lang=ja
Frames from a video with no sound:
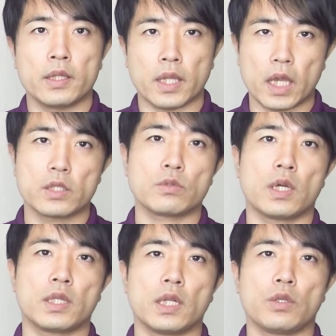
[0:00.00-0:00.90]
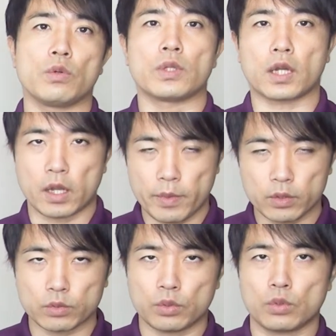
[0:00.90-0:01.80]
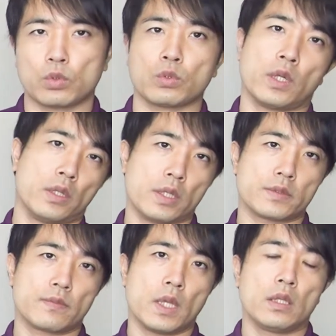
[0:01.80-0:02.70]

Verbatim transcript: 内臓の働きを高めるということなんです。